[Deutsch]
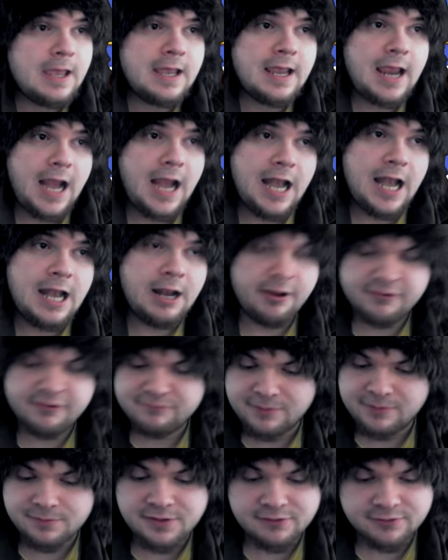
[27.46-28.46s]
Läuft bei
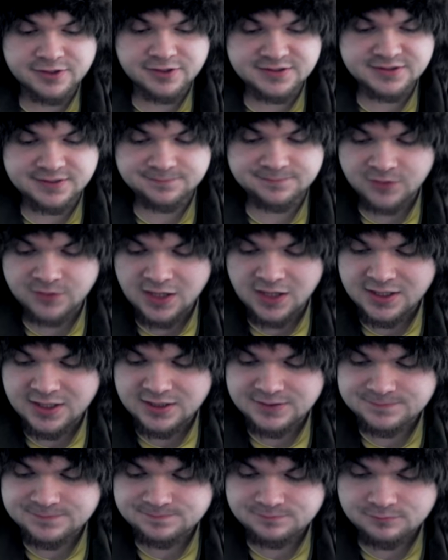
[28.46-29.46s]
mir, würde ich sagen.
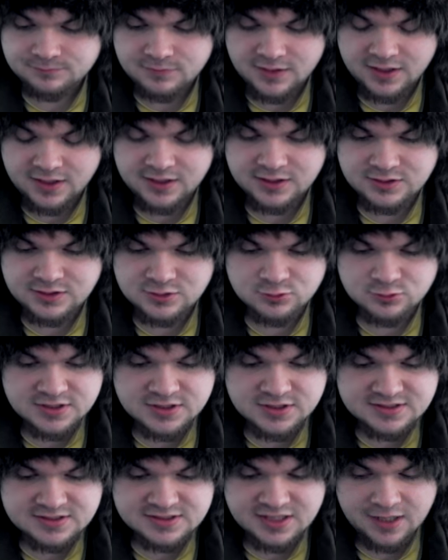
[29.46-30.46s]
Äh,
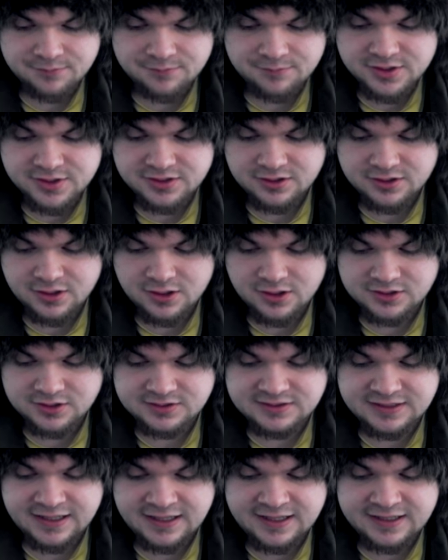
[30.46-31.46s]
zusätzlich haben wir noch
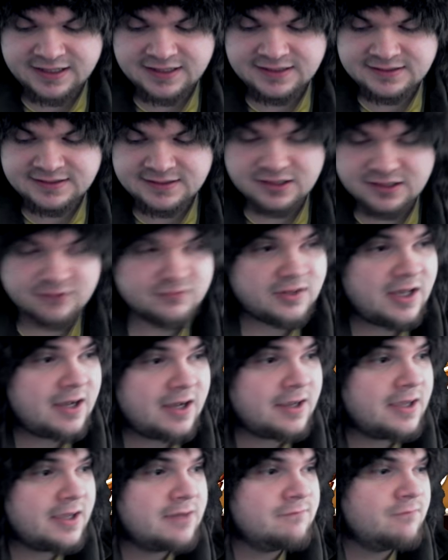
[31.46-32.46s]
drei
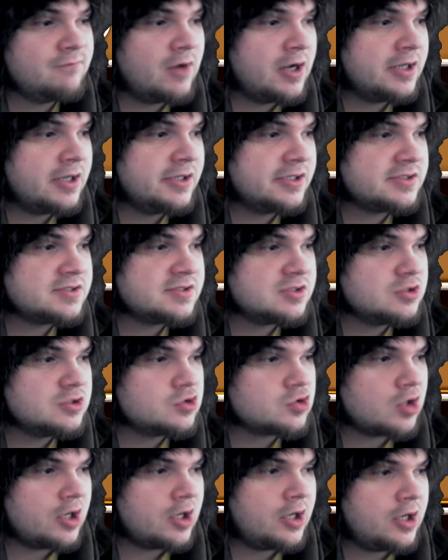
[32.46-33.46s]
Gildenauftrage, weil jetzt ist
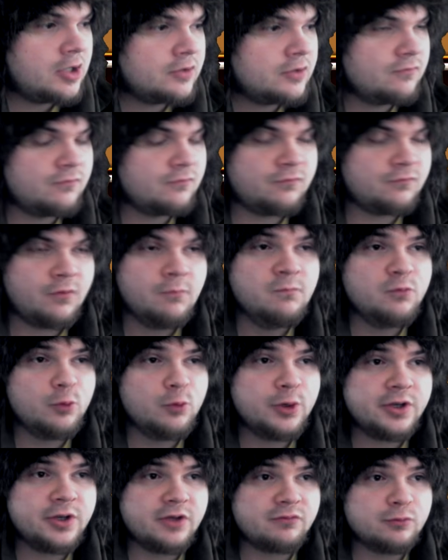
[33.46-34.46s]
gerade 5 Uhr in
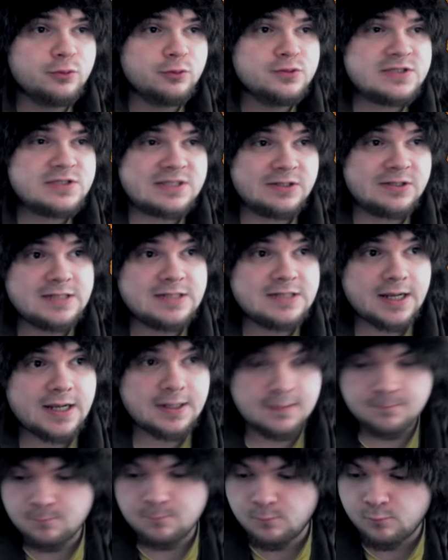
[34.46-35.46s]
der Früh, Sonntag.
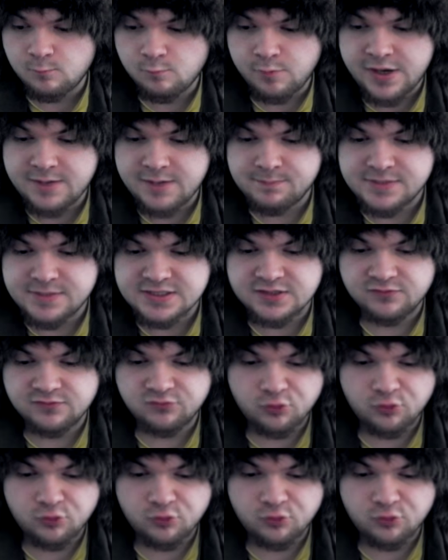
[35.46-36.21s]
Bin ein bisschen früher